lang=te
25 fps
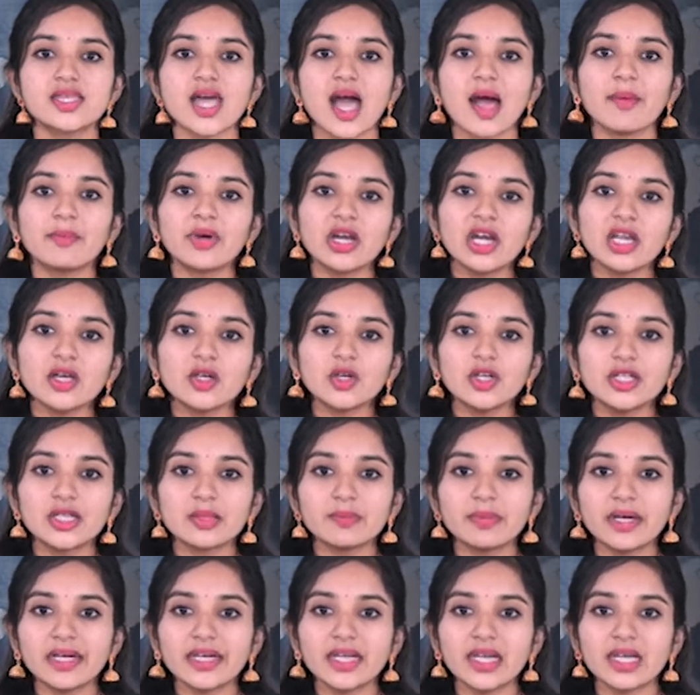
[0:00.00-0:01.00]

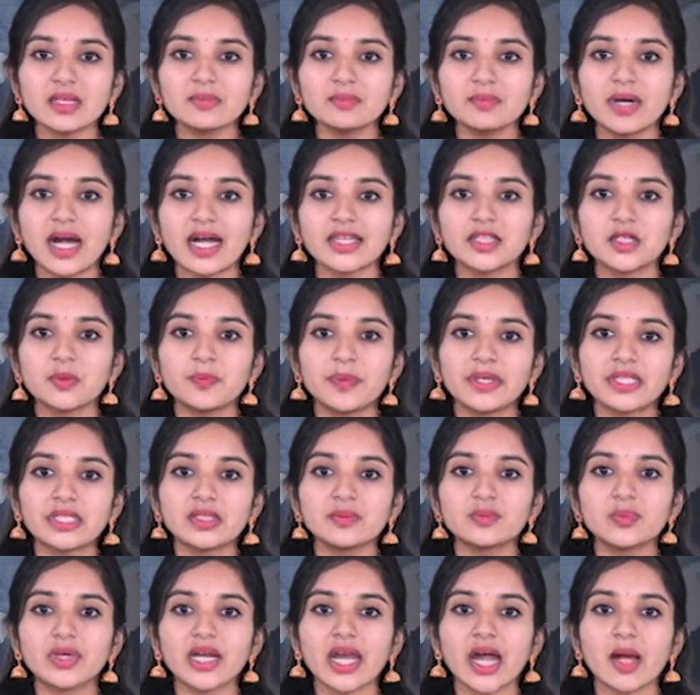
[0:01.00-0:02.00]
సామర్లకోట మండలం
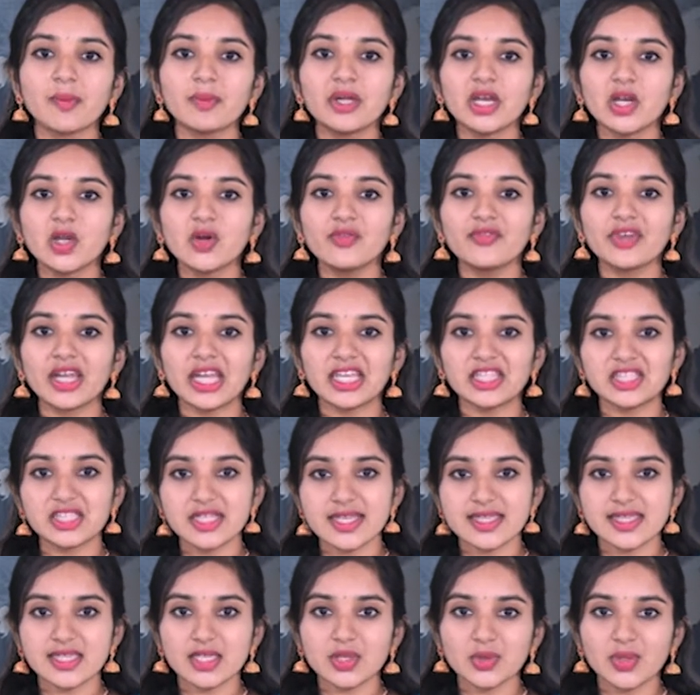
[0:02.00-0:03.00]
మాధవపట్నం గ్రామంలో
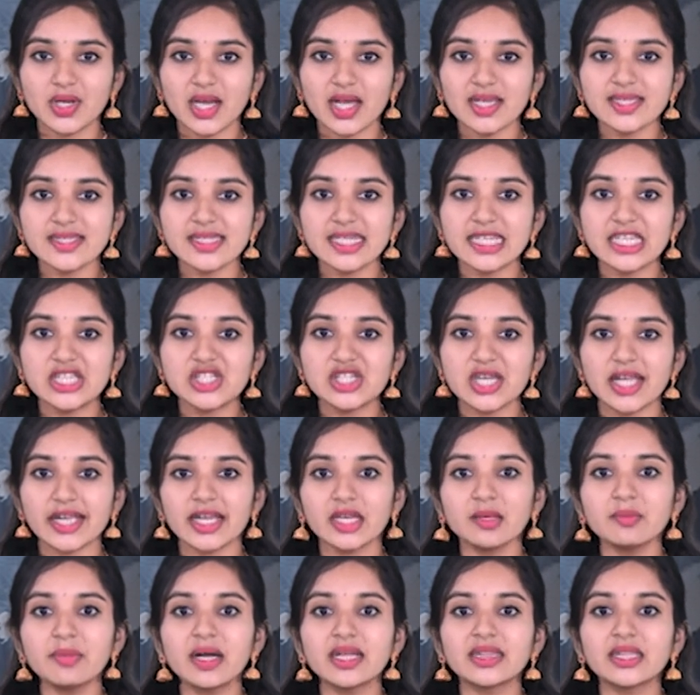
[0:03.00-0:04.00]
వేయించేసి ఉన్న శ్రీ
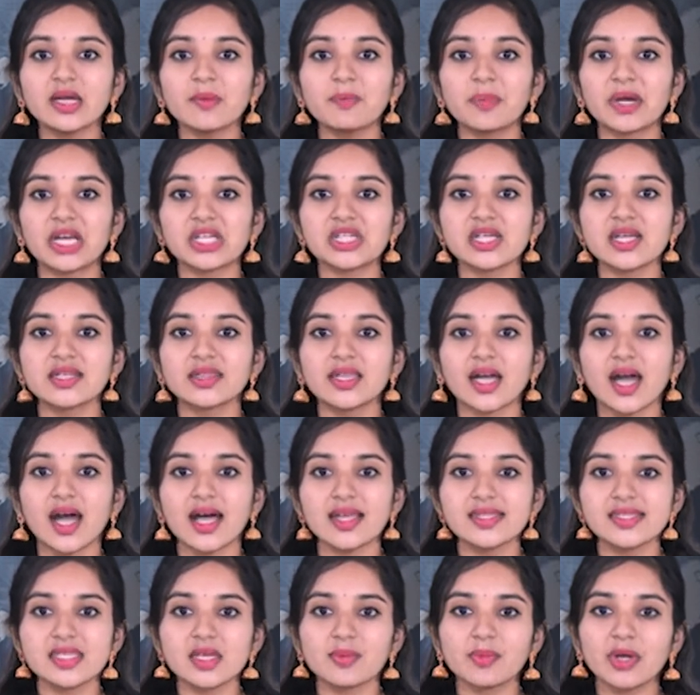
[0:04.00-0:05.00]
జగన్మాత ప్రశాంత
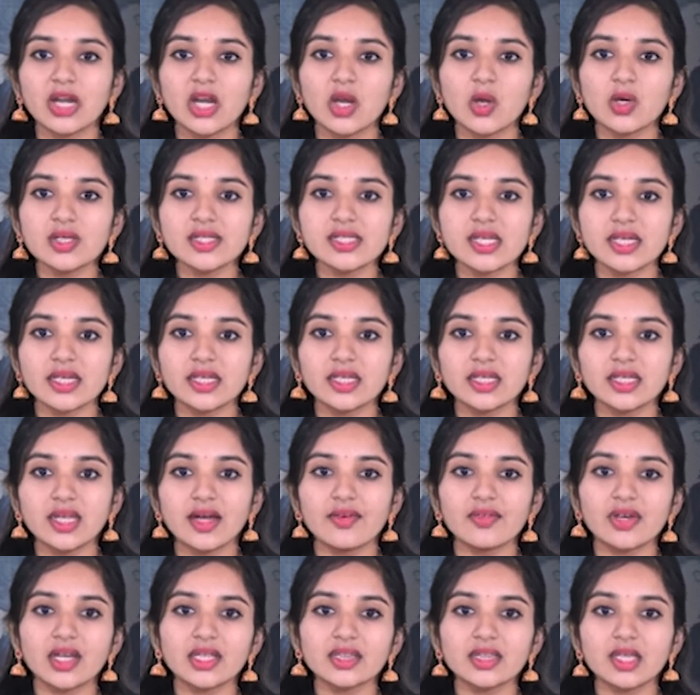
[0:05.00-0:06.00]
ఆశ్రమంలో శరణ్
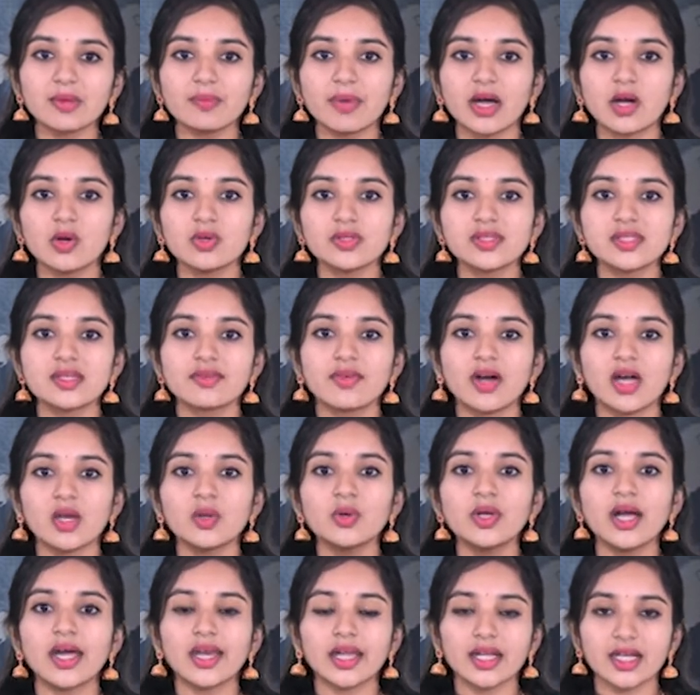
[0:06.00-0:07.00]
నవరాత్రి
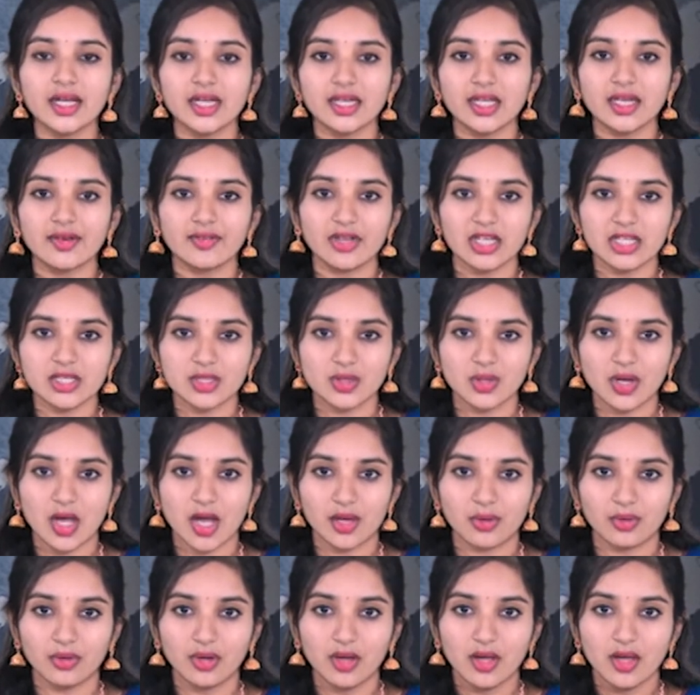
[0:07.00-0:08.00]
మహోత్సవాలు ఘనంగా
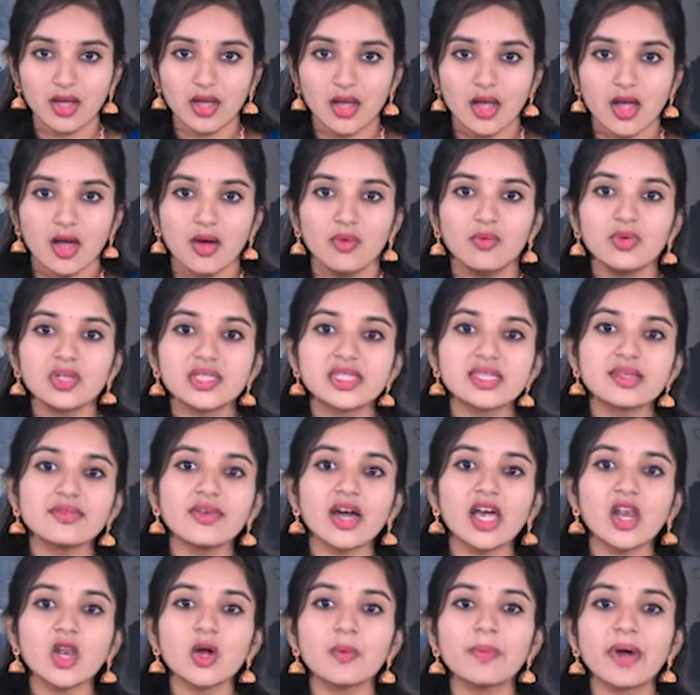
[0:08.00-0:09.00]
నిర్వహిస్తున్నారు
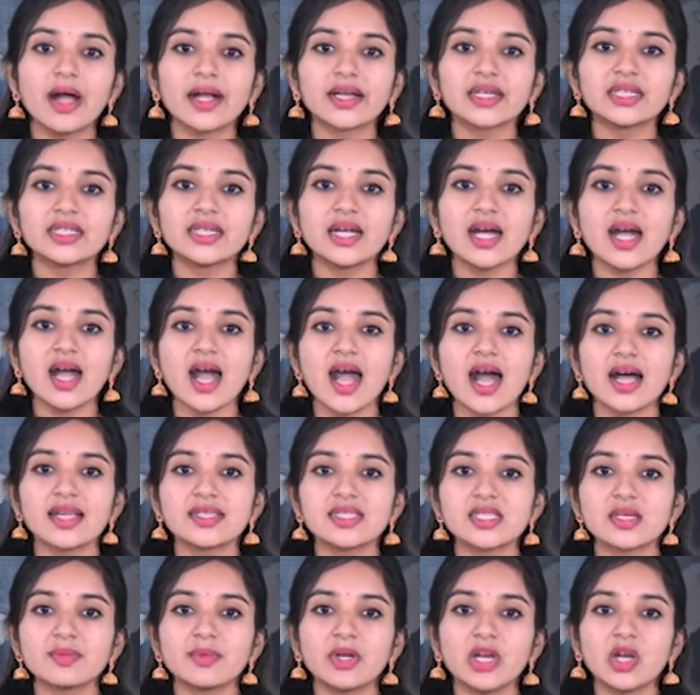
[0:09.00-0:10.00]
ఉత్సవాల్లో భాగంగా
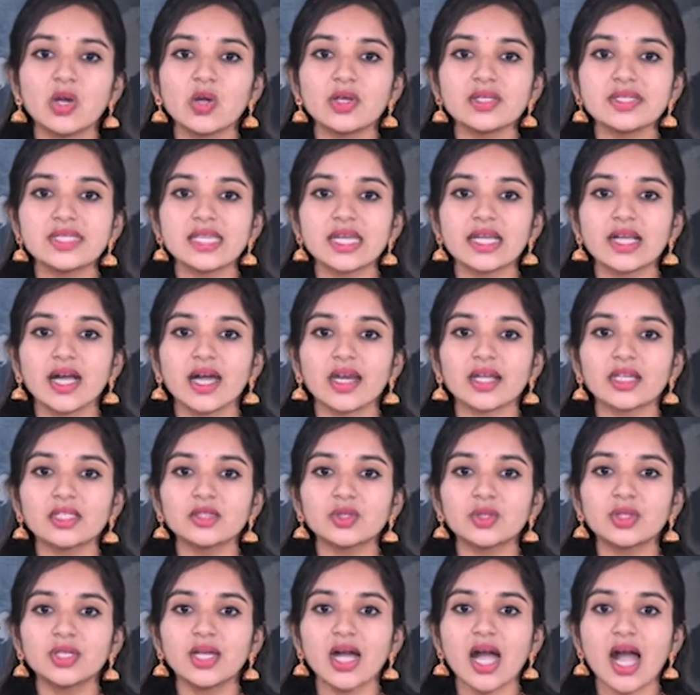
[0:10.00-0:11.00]
ఆశ్రమంలో శ్రీ
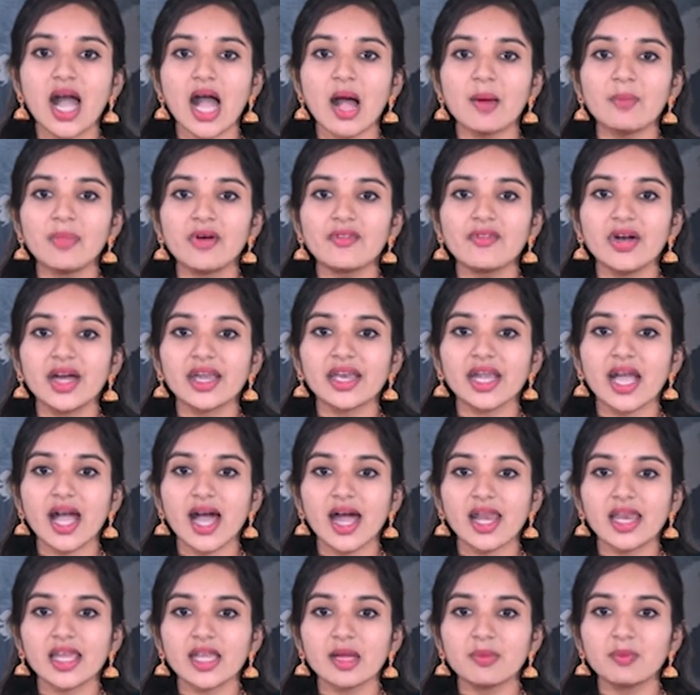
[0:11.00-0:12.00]
కనకదుర్గ అమ్మవారి
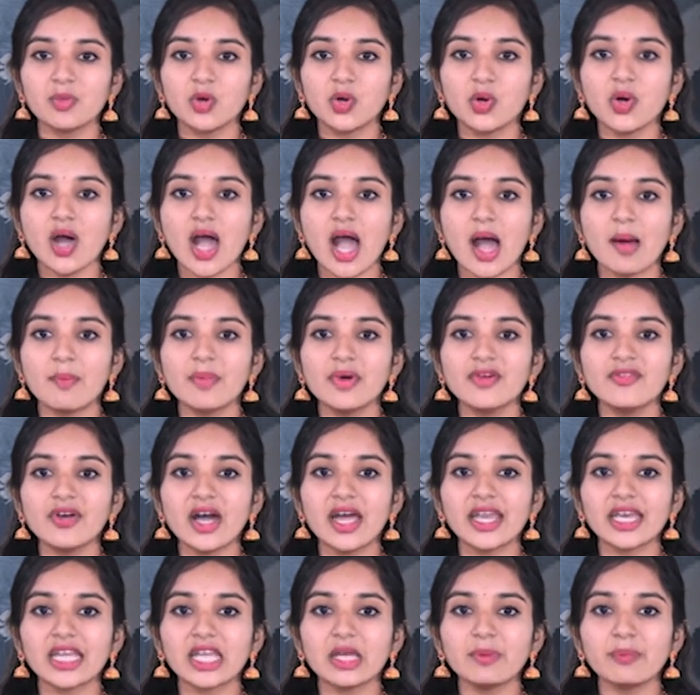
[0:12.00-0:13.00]
ఆలయంలో
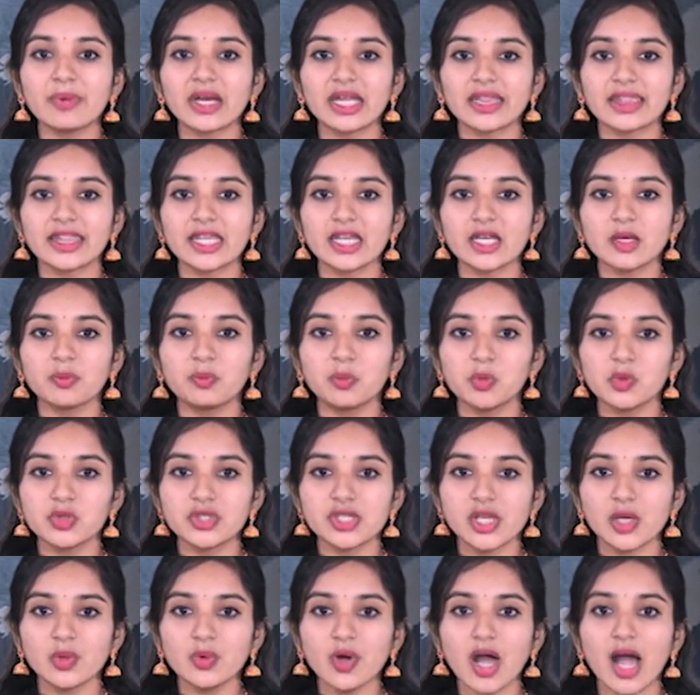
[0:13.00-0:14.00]
అమ్మవారికి ప్రత్యేక
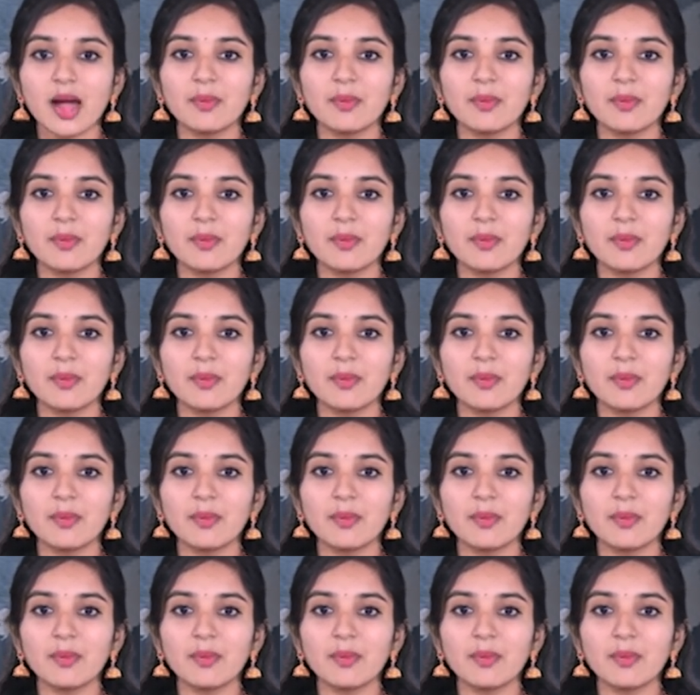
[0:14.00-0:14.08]
పూజలు